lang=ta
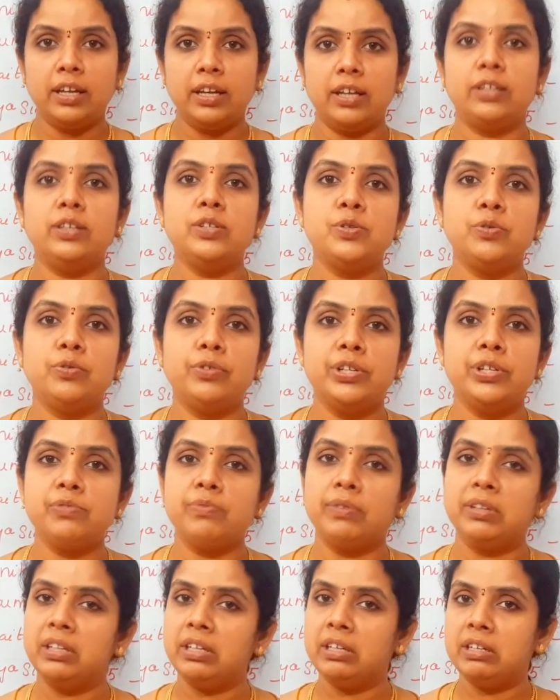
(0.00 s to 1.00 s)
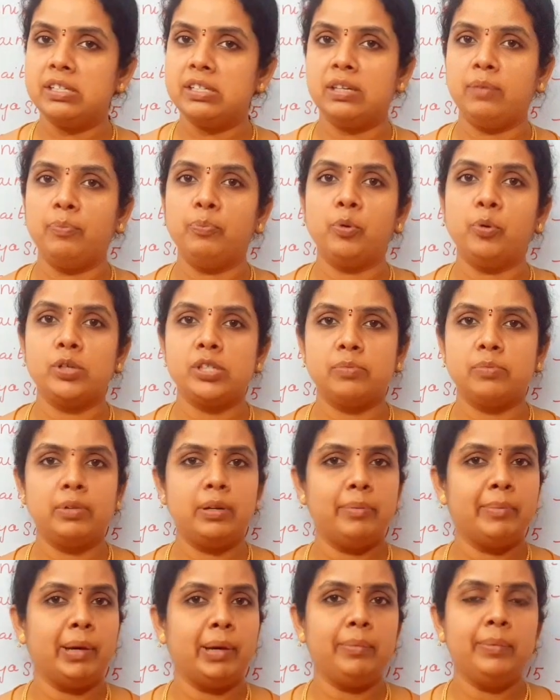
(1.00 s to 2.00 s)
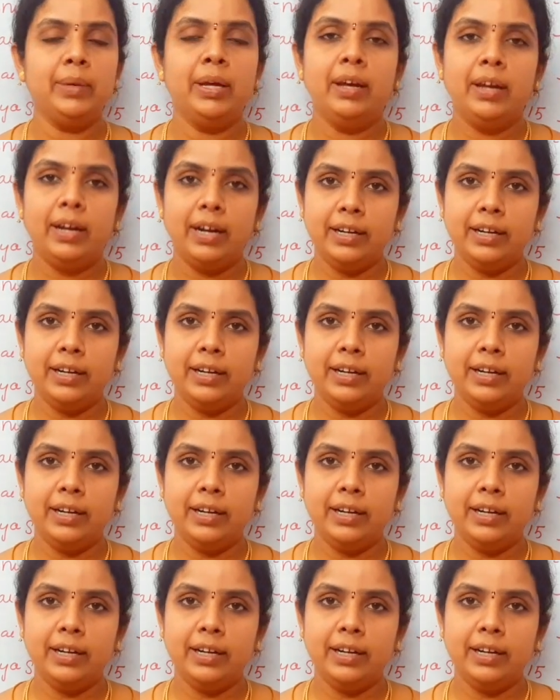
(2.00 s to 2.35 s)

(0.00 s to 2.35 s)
நிறைய ஸ்டூடெண்ட்ஸ் வந்து இட் இஸ் இம்பாசிபிள் மேம்